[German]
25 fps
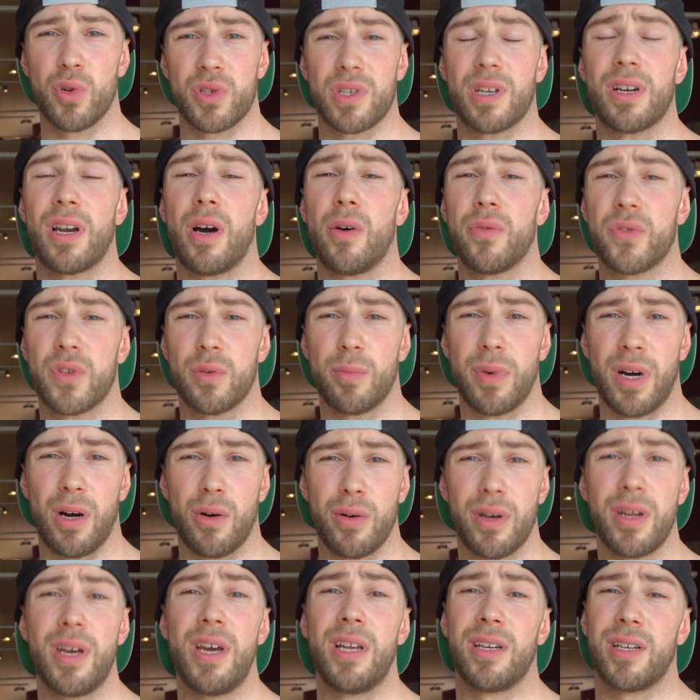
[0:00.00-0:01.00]
Muskeln
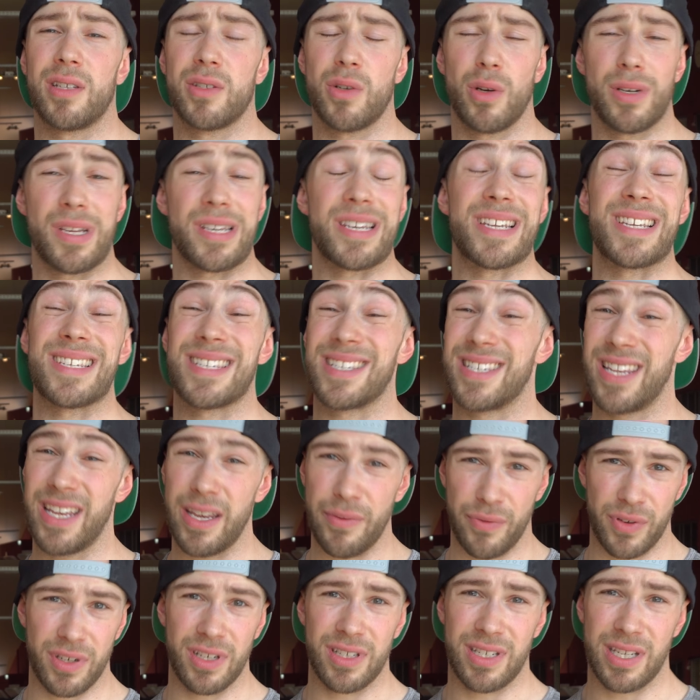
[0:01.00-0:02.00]
aufzubauen, dann solltet ihr das
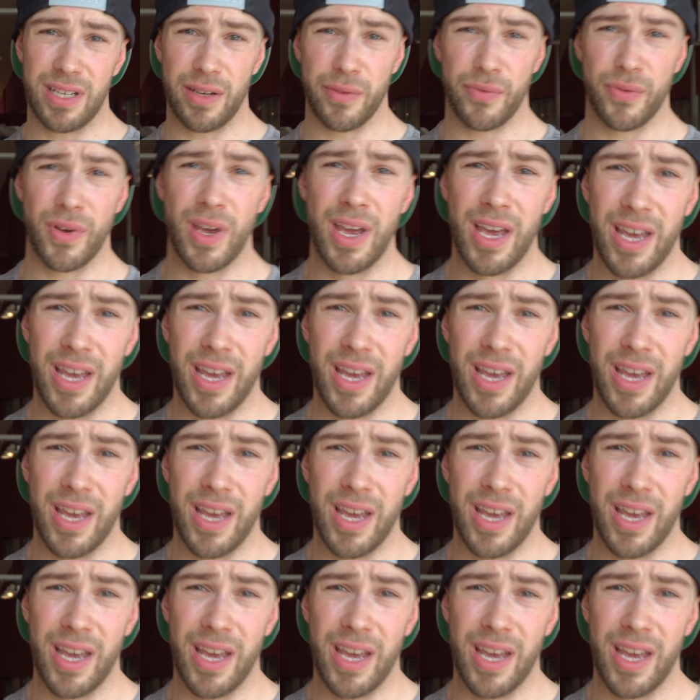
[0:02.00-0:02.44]
definitiv